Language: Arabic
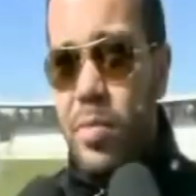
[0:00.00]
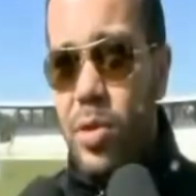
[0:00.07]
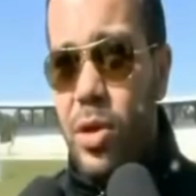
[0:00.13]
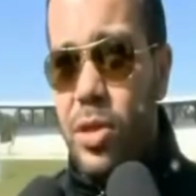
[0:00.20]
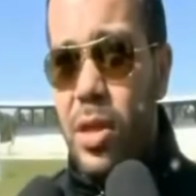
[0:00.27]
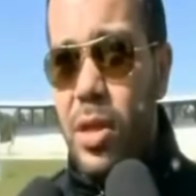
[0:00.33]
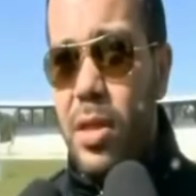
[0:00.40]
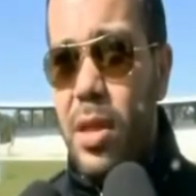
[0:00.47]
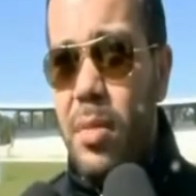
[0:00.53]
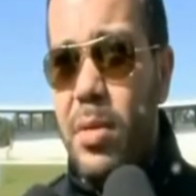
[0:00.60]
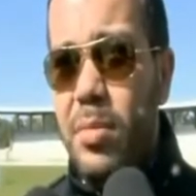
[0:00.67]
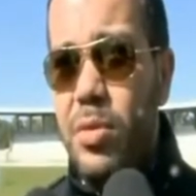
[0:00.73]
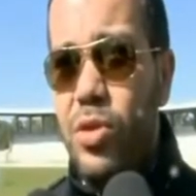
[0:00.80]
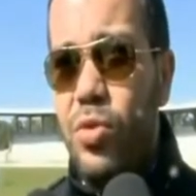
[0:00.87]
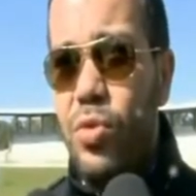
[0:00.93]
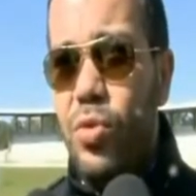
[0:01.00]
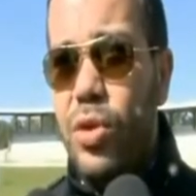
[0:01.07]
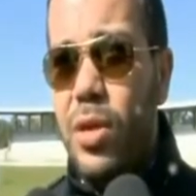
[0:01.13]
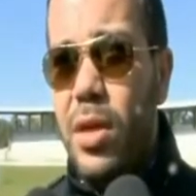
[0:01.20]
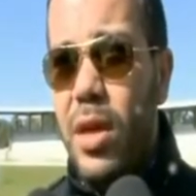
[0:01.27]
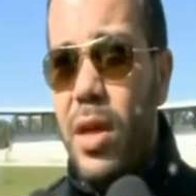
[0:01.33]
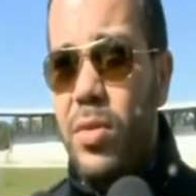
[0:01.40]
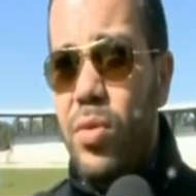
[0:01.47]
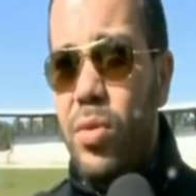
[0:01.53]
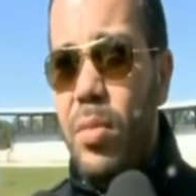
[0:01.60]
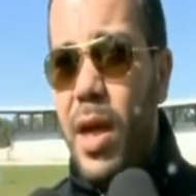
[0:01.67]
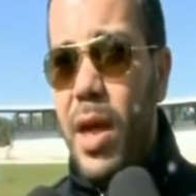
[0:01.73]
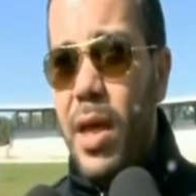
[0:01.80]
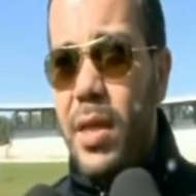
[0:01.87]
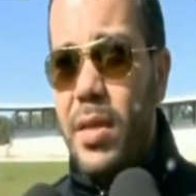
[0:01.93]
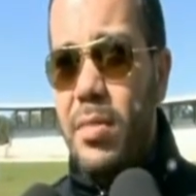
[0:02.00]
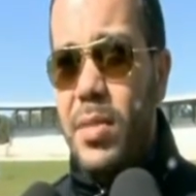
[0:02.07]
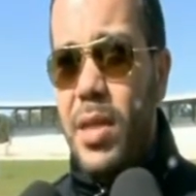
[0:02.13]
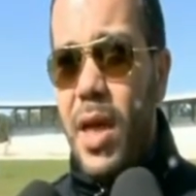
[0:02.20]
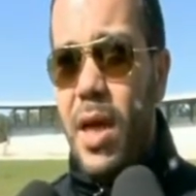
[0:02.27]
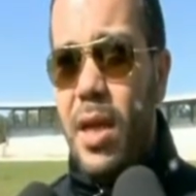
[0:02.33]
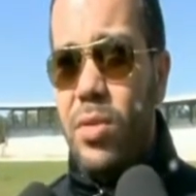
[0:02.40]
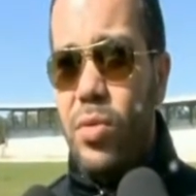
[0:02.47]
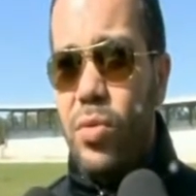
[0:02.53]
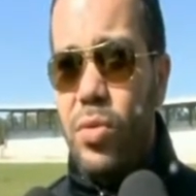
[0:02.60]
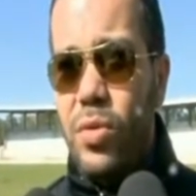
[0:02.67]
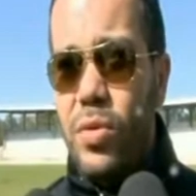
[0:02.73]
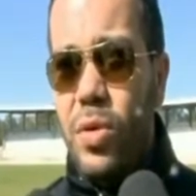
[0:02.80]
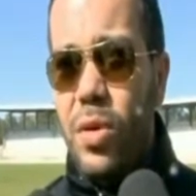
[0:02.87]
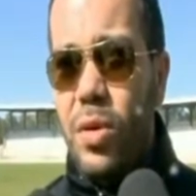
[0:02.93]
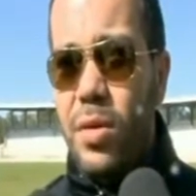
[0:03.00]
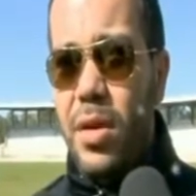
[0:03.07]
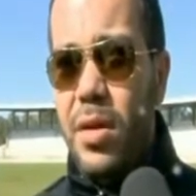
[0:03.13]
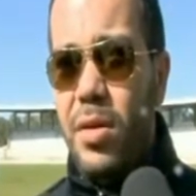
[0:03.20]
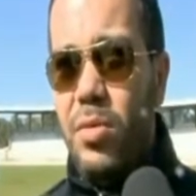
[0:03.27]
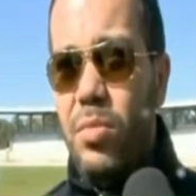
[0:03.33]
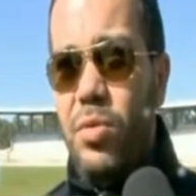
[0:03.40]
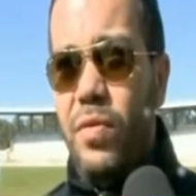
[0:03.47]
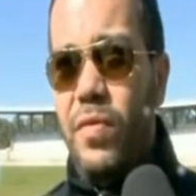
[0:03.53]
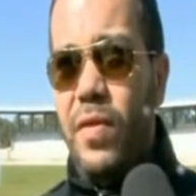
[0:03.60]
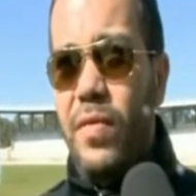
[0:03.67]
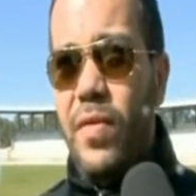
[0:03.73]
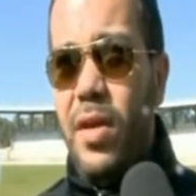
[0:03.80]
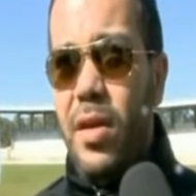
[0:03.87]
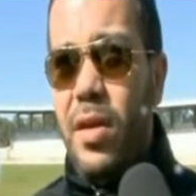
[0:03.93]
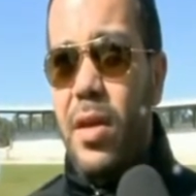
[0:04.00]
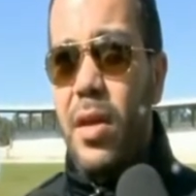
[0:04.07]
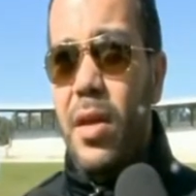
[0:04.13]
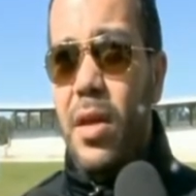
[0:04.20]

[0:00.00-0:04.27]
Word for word: سابور ان شاء الله طلبنا باش تكون انه المقاييس نتاعها تكون سولون لي نورم دو فيفا